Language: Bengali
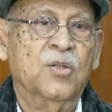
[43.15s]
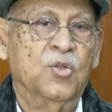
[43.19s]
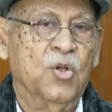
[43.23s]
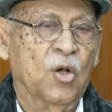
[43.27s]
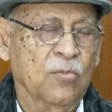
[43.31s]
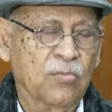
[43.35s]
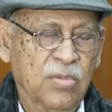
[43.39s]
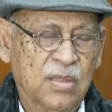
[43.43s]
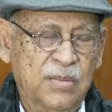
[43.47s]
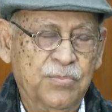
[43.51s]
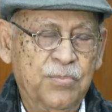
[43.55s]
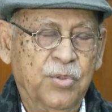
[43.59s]

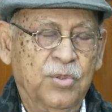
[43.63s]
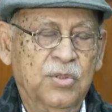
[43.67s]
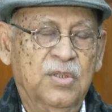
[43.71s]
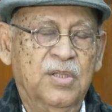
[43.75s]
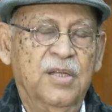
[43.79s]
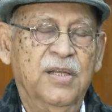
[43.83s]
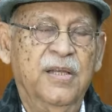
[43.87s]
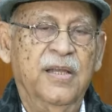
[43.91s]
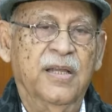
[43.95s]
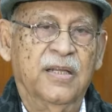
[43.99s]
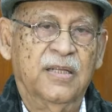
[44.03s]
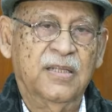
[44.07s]

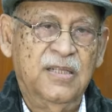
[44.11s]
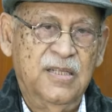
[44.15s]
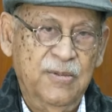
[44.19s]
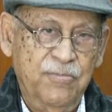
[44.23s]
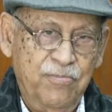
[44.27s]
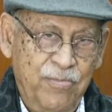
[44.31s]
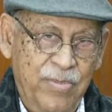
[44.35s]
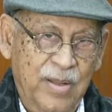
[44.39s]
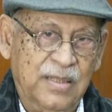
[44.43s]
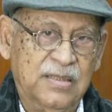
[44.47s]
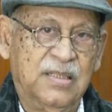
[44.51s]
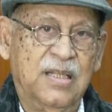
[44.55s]
সংবাদপত্রের একটি
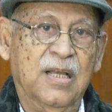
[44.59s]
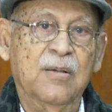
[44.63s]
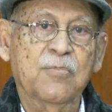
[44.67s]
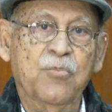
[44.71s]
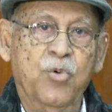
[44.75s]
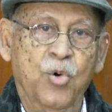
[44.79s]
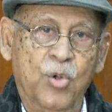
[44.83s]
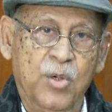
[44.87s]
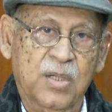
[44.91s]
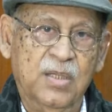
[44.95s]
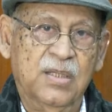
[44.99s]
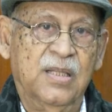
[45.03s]
পাতা
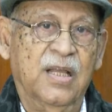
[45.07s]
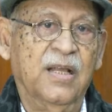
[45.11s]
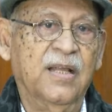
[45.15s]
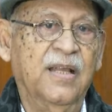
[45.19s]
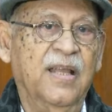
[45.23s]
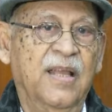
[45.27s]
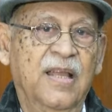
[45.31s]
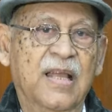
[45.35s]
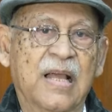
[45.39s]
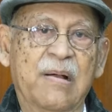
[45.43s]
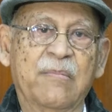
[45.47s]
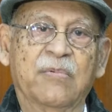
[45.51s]
ভরে
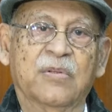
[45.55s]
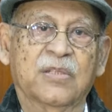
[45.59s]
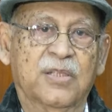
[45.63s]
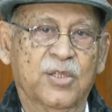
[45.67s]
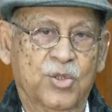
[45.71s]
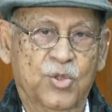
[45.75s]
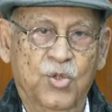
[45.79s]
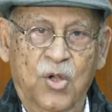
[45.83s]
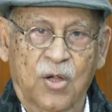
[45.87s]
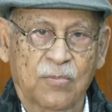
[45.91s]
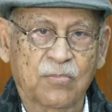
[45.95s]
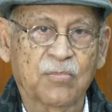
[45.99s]
থাকে
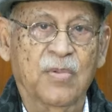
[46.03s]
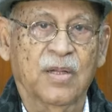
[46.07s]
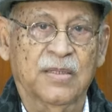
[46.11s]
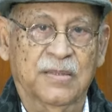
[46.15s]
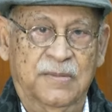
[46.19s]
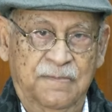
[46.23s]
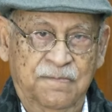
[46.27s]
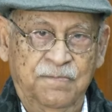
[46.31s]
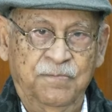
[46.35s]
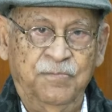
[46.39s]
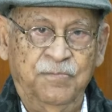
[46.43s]
আমাদের সংবাদ